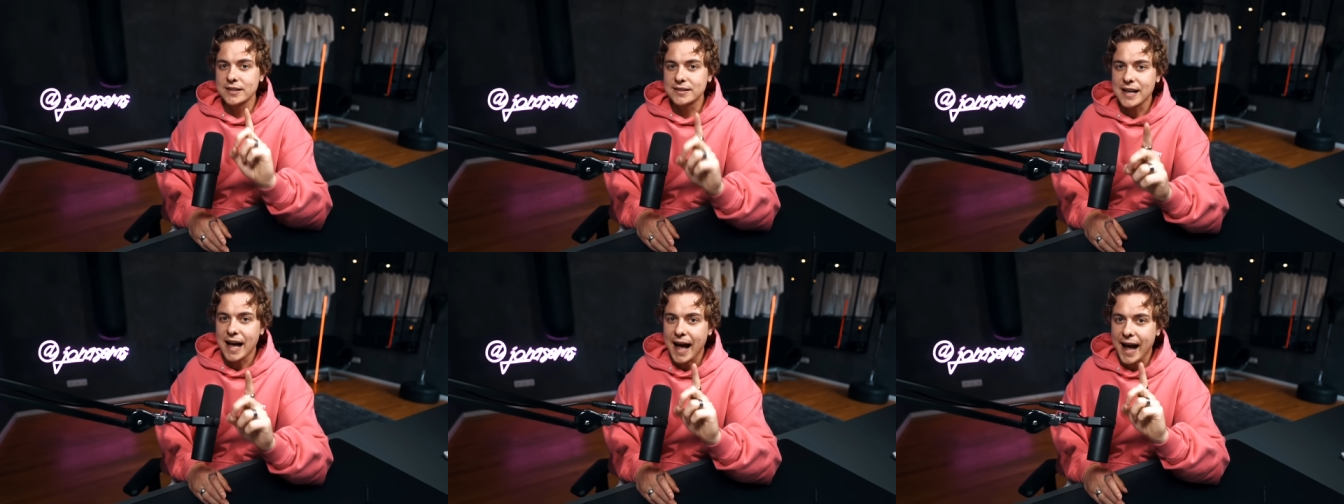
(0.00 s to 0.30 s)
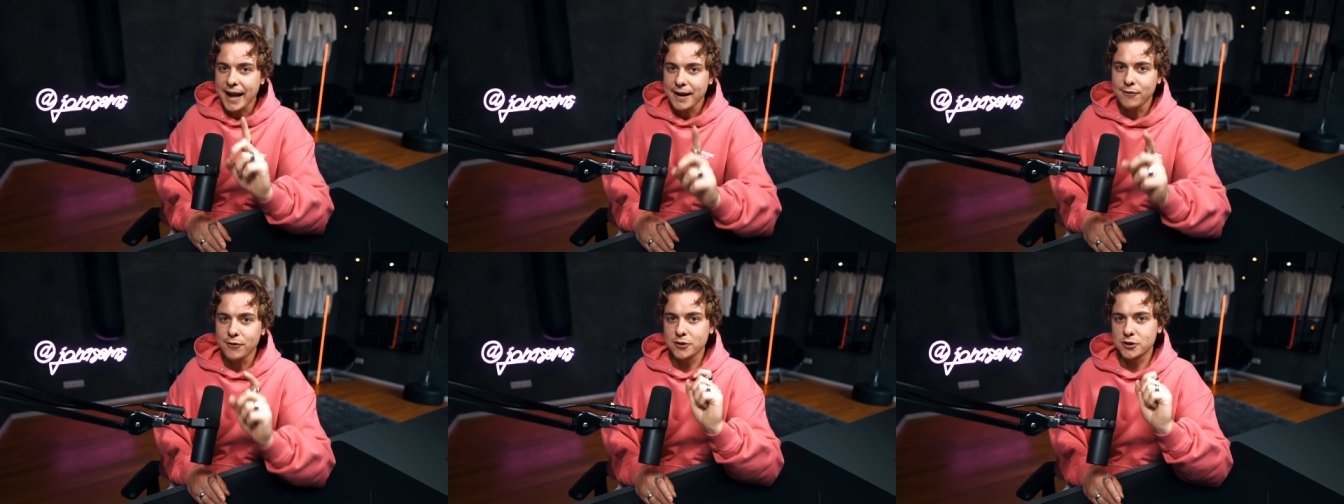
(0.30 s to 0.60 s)
dieser
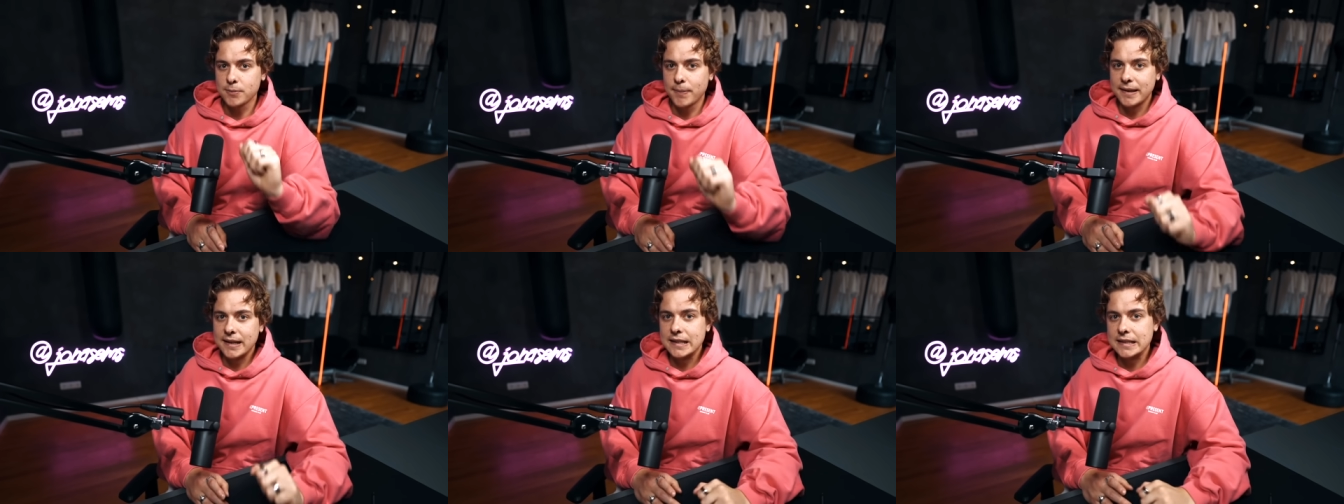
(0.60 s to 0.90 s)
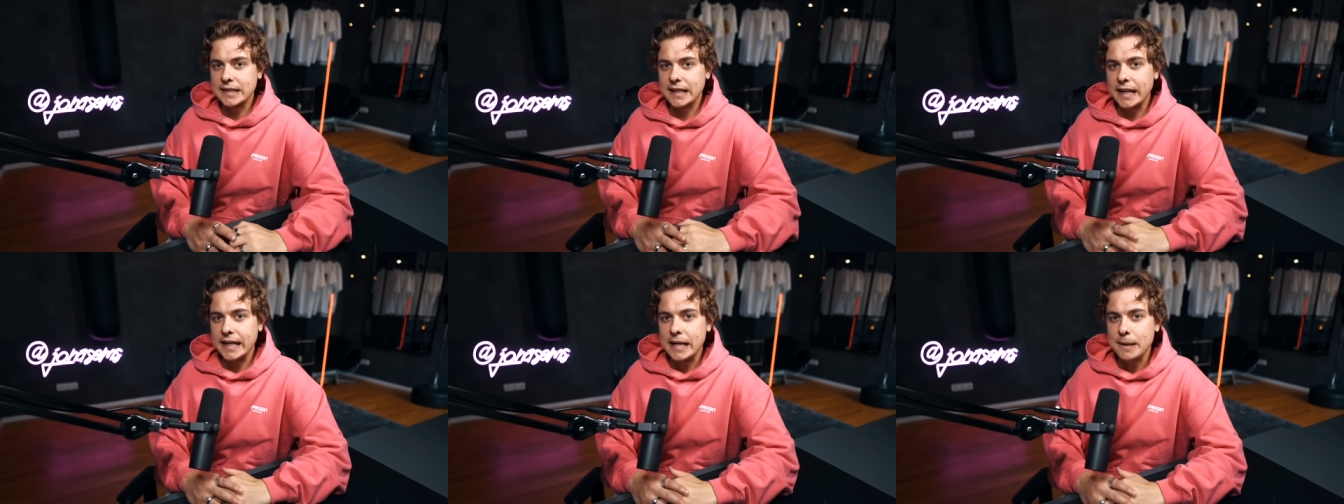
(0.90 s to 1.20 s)
Einfluss, über den
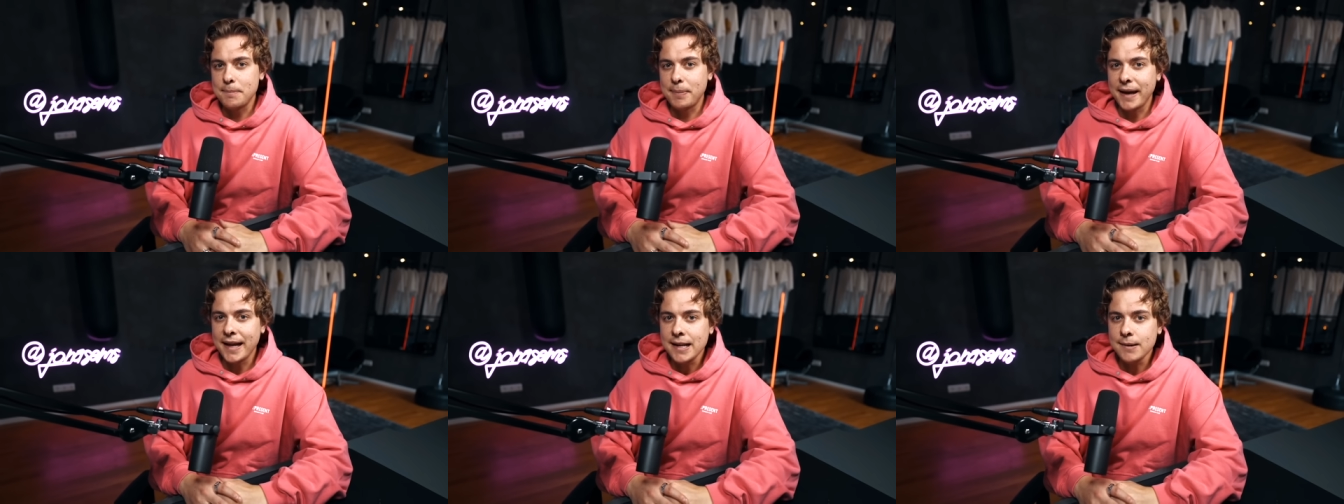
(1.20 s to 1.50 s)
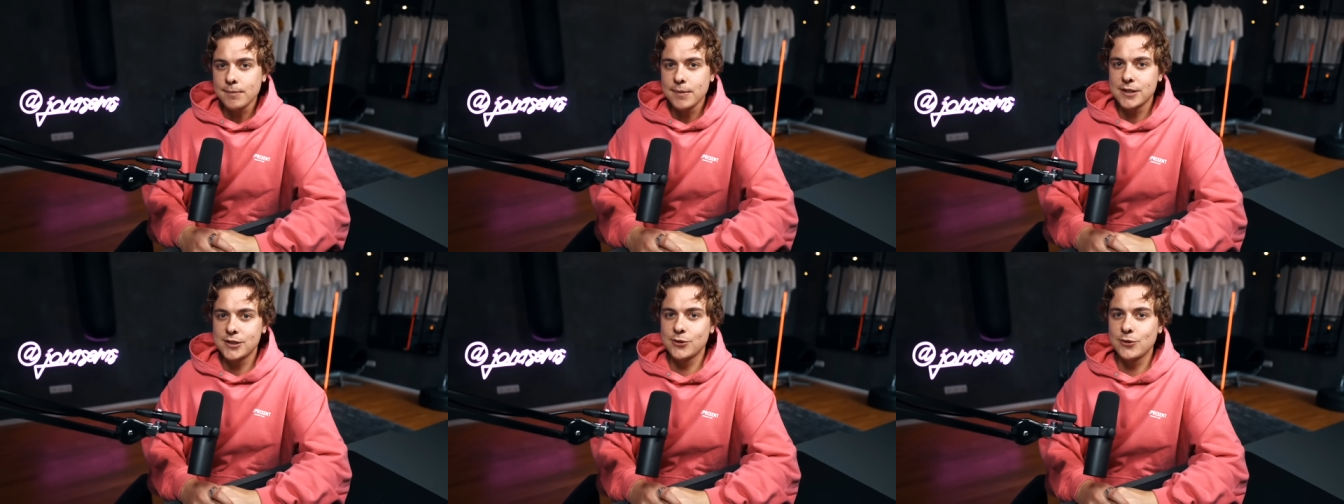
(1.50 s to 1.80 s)
ich rede,
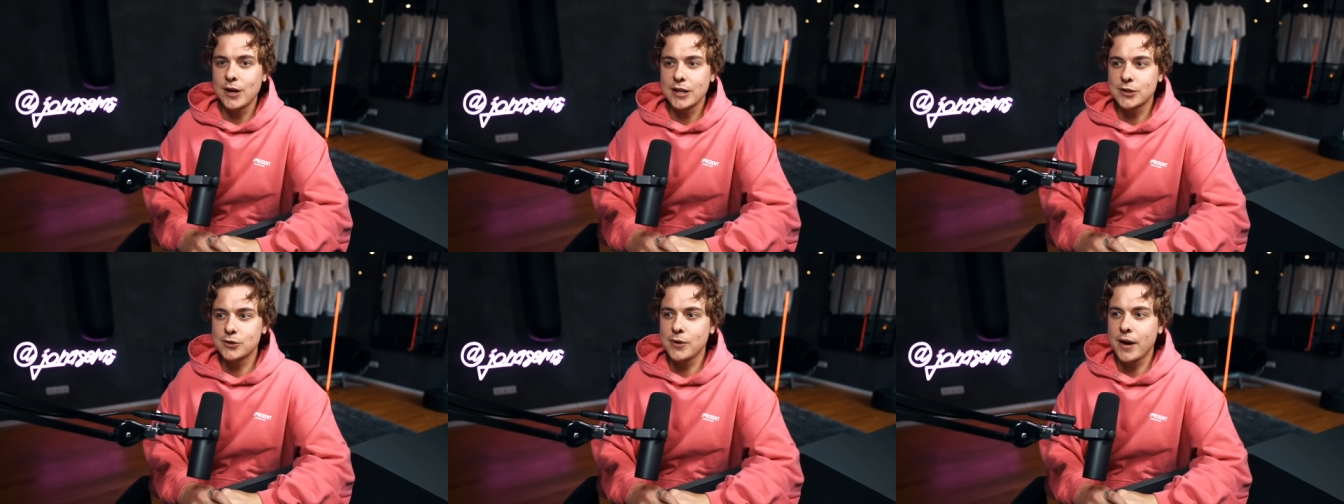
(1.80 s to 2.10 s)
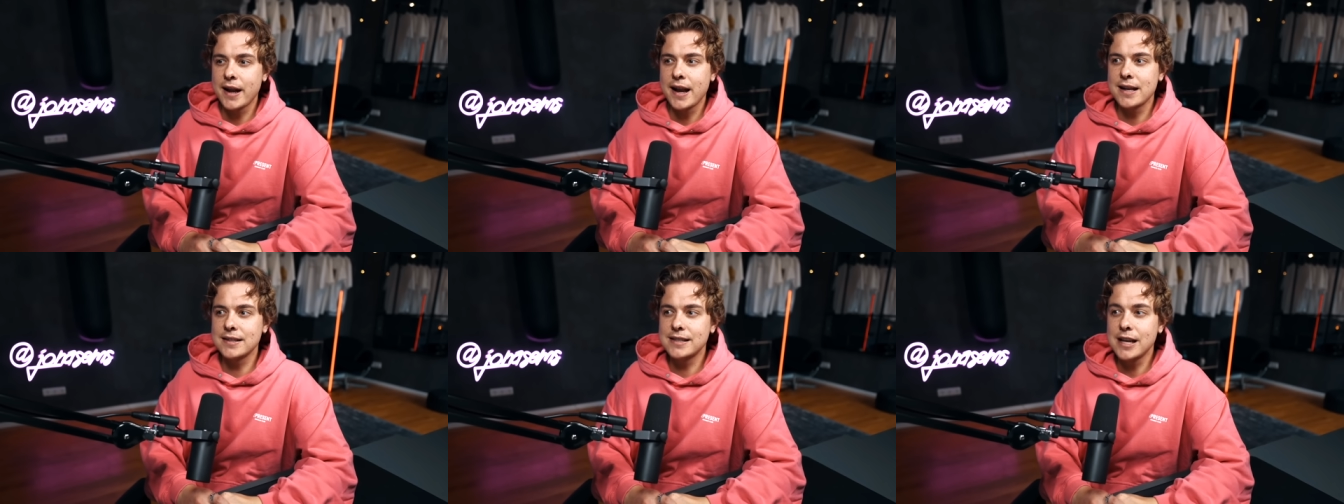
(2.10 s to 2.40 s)
bringt mich sogar zu
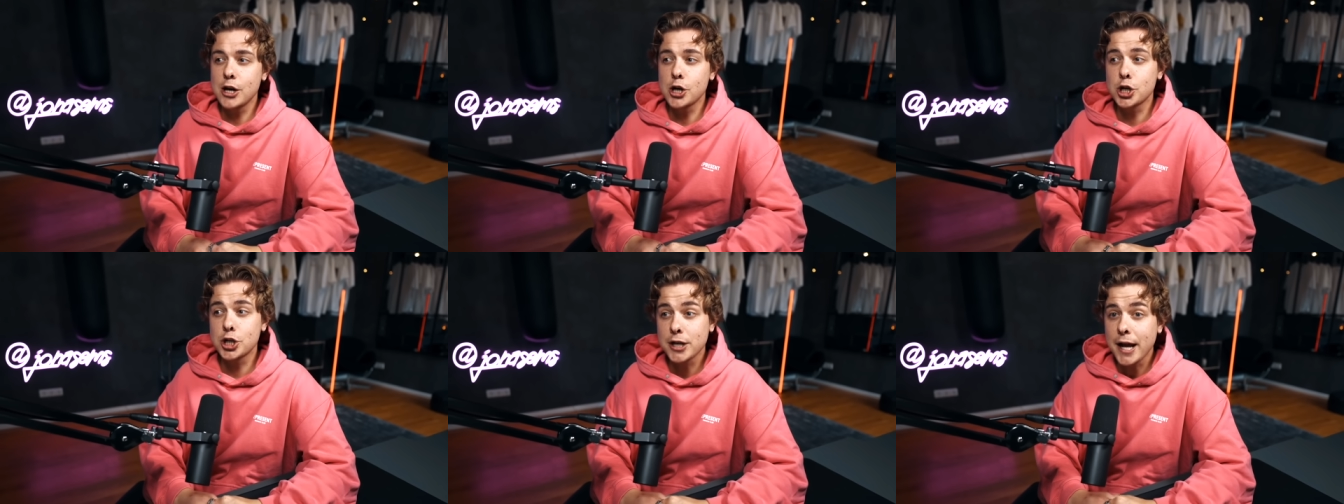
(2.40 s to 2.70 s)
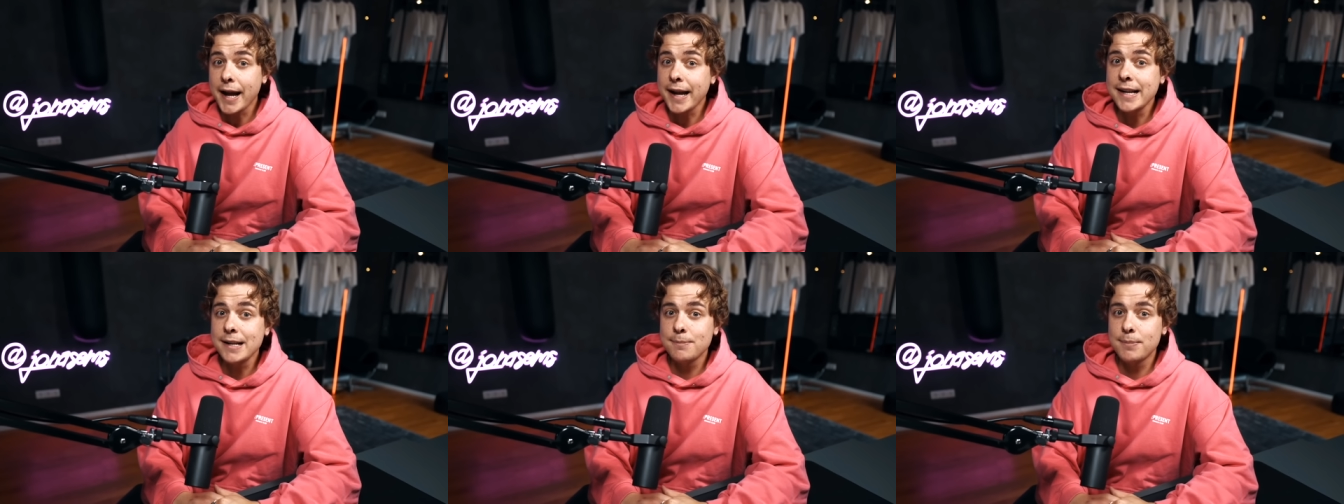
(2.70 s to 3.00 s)
einer sehr
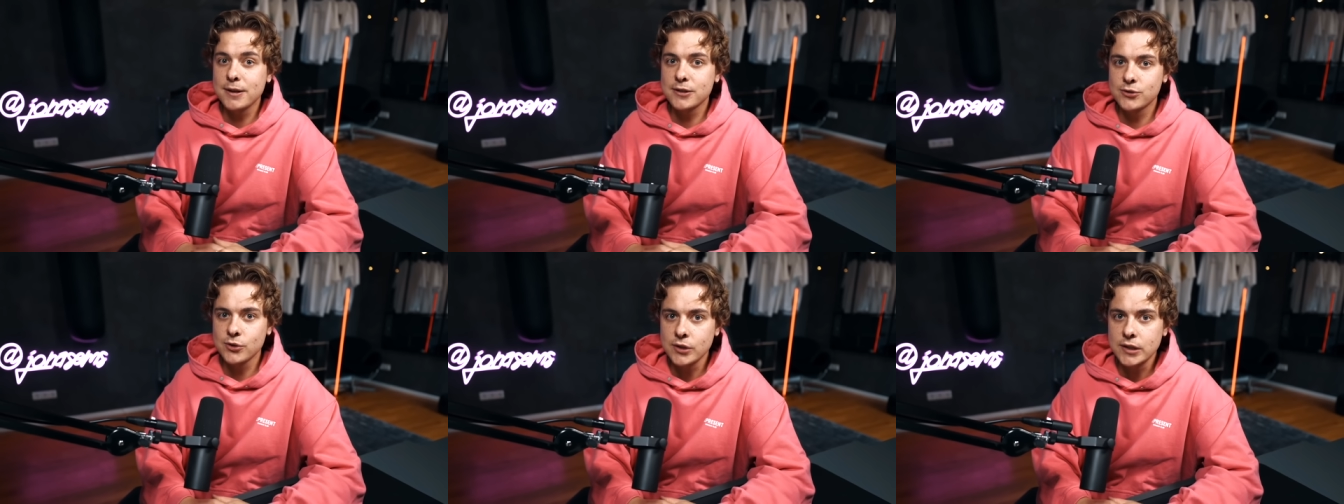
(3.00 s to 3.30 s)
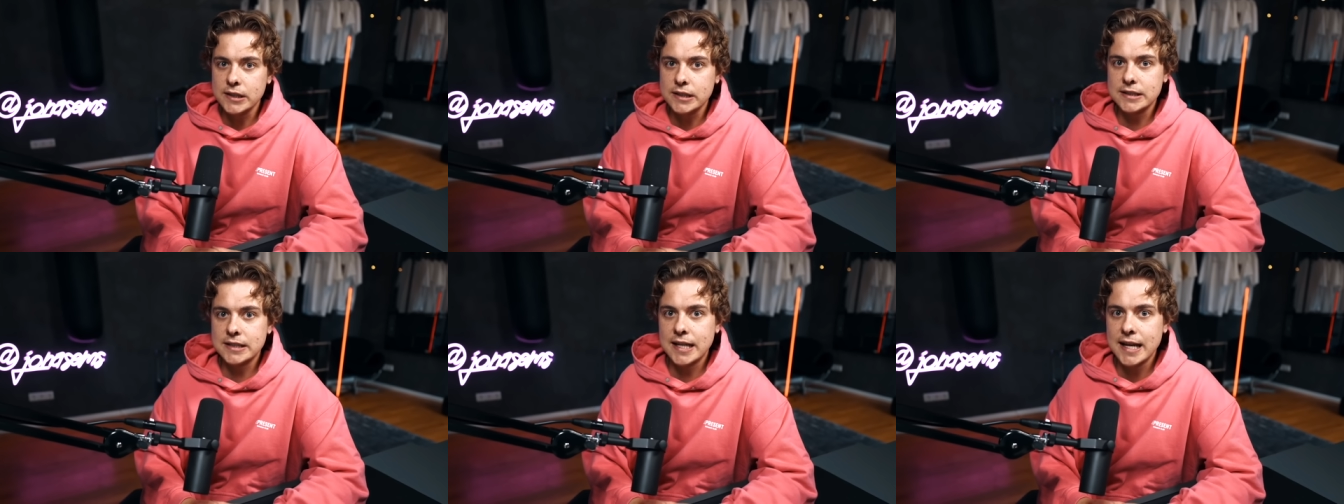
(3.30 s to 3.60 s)
steilen
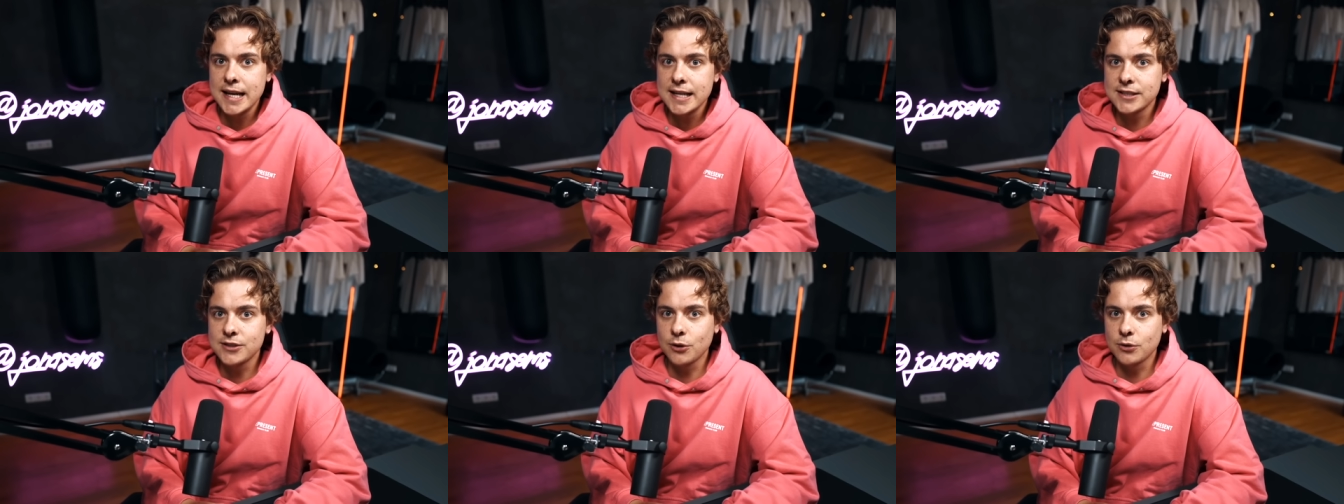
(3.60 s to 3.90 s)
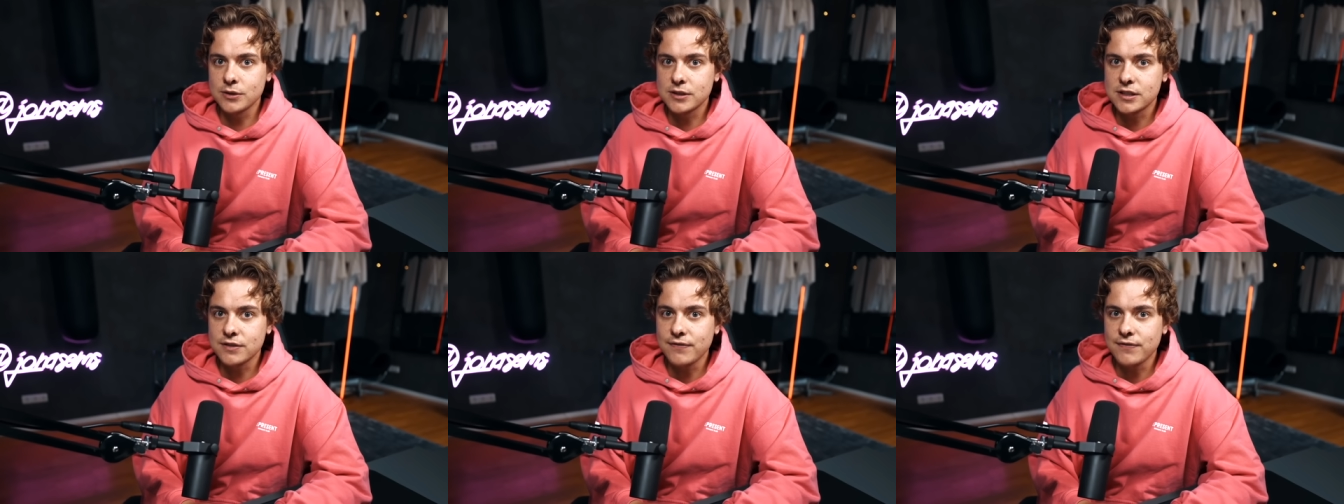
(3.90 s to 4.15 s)
persönlichen These und